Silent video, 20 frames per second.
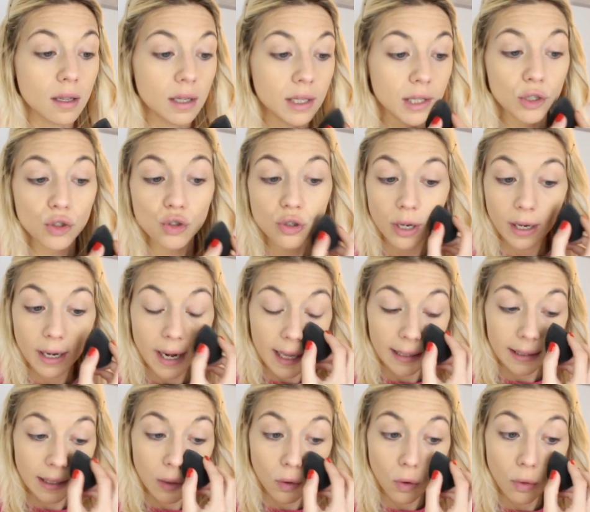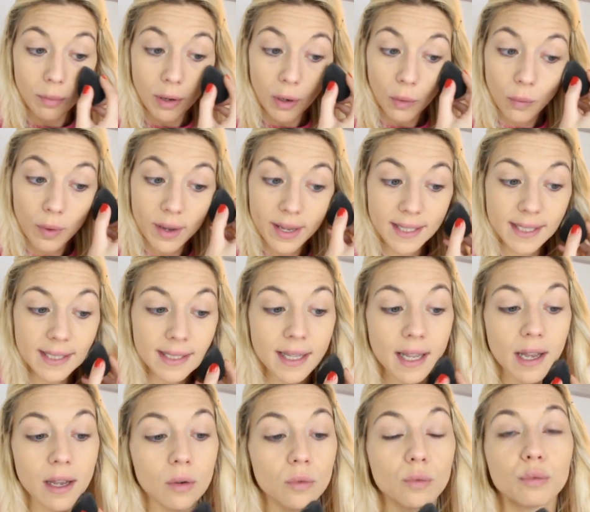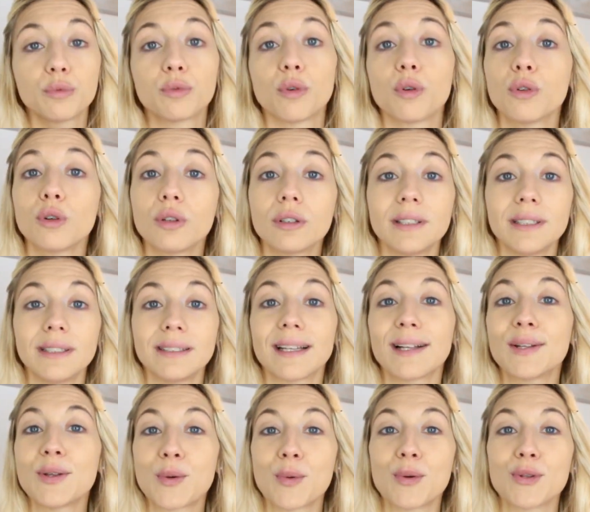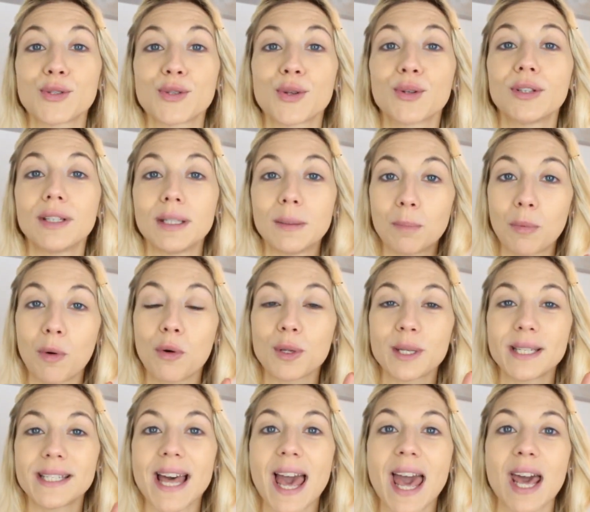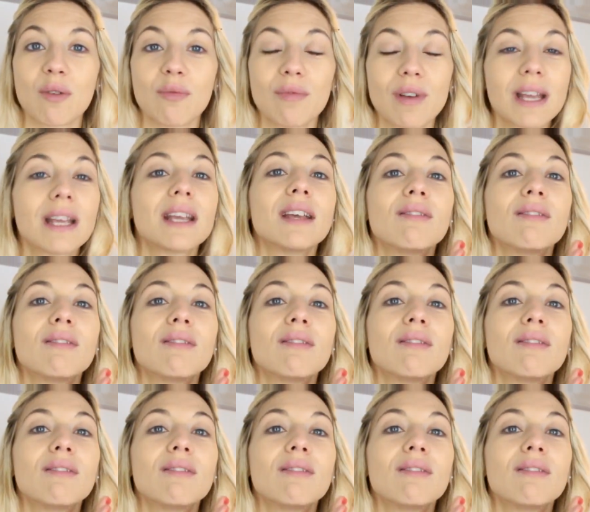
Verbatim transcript: in giornate come queste un fondotinta di questo tipo serve che